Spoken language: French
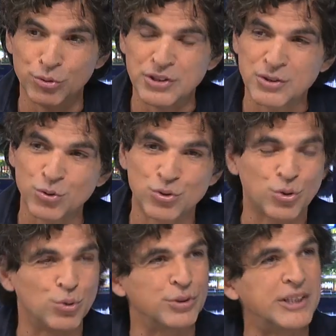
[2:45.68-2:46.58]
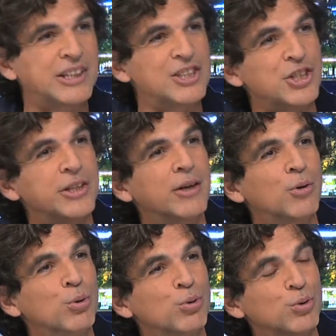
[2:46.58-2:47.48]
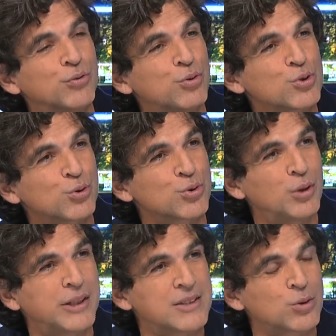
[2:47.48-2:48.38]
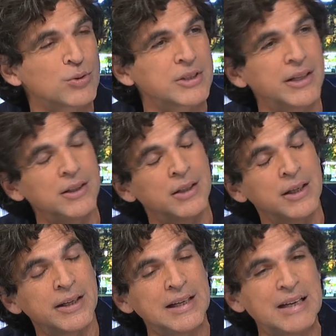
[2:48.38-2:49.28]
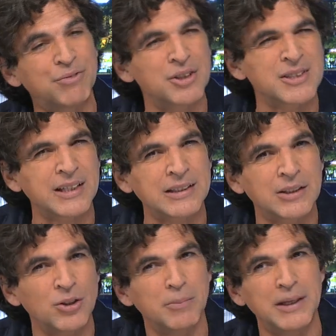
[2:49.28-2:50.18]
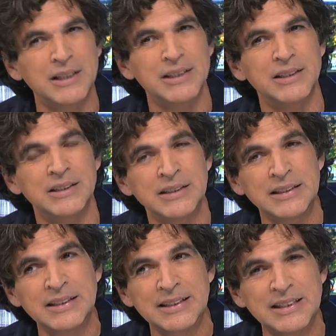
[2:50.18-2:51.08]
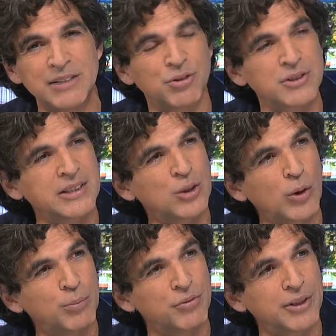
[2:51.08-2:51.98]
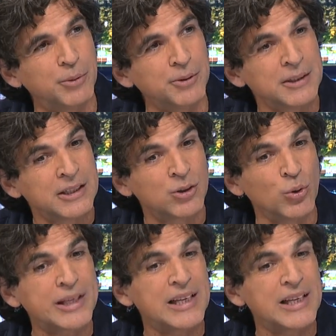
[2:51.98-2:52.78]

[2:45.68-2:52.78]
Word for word: discussions, d'états généraux, de fausses consultations. Ça, il l'a fait un certain temps, mais là, les, Français n'y croient plus vraiment. Donc,